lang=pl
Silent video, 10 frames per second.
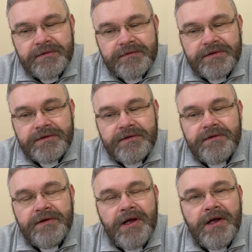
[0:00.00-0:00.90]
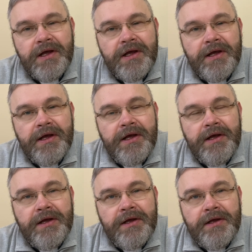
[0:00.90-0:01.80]
to wszystko
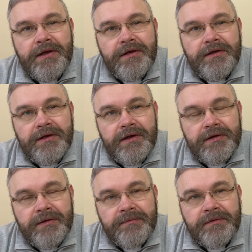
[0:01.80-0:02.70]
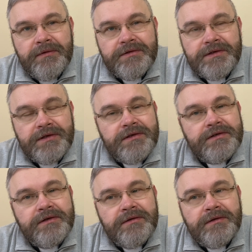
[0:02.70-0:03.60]
i Adam
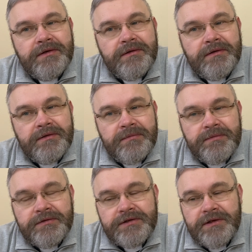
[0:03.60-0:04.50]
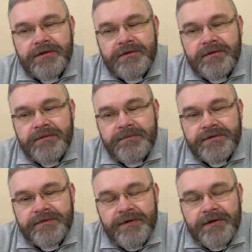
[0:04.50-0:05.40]
ostatecznie do tego nie dopuszcza, na to nie
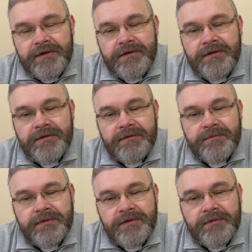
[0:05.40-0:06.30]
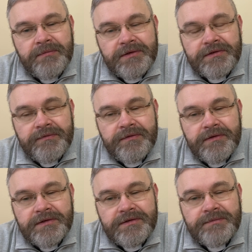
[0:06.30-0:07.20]
pozwala, no bo nie umie się w
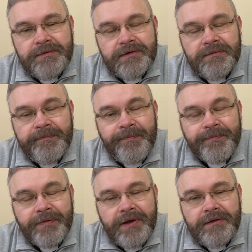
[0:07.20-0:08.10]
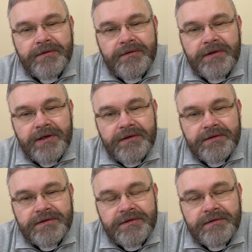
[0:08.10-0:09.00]
ogóle z Bogiem
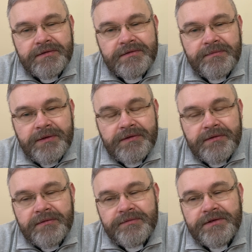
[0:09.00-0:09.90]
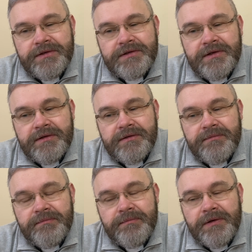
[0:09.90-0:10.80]
dogadać, nie rozumie tego przyjścia
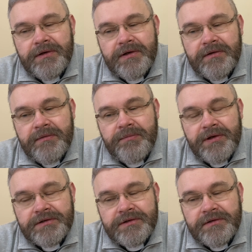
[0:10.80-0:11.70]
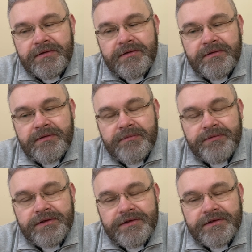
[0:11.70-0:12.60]
Boga, opacznie to
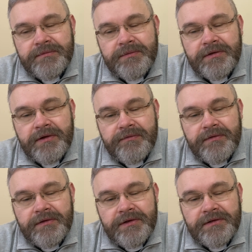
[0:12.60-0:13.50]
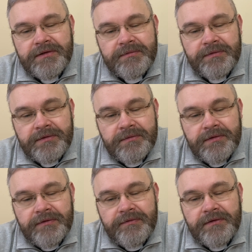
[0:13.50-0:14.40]
przyjście Boga w ogóle
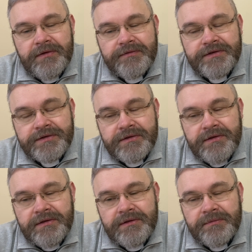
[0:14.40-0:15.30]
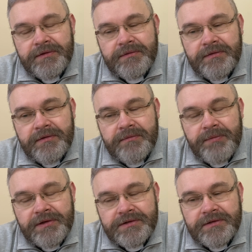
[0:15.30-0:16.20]
interpretuje, w ogóle wszystko interpretuje
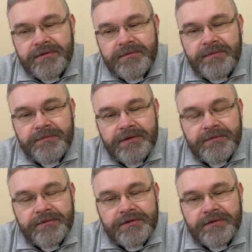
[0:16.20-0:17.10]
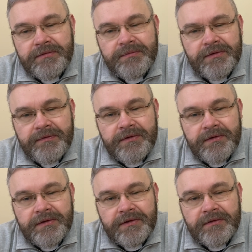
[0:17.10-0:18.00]
opacznie od momentu grzechu
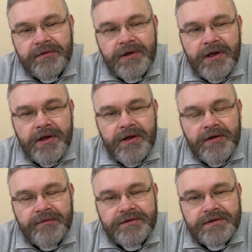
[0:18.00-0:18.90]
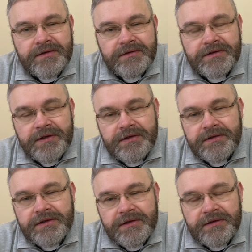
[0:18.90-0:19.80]
pierworodnego. Wszystko staje
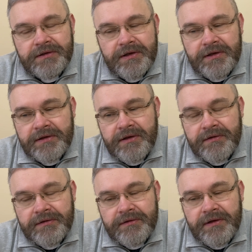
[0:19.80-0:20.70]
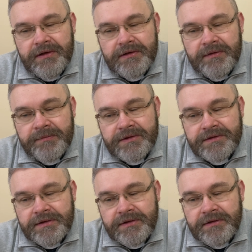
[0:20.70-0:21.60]
się dla, dla Adama
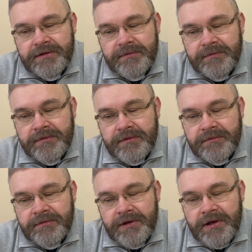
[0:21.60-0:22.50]
zakryte mgłą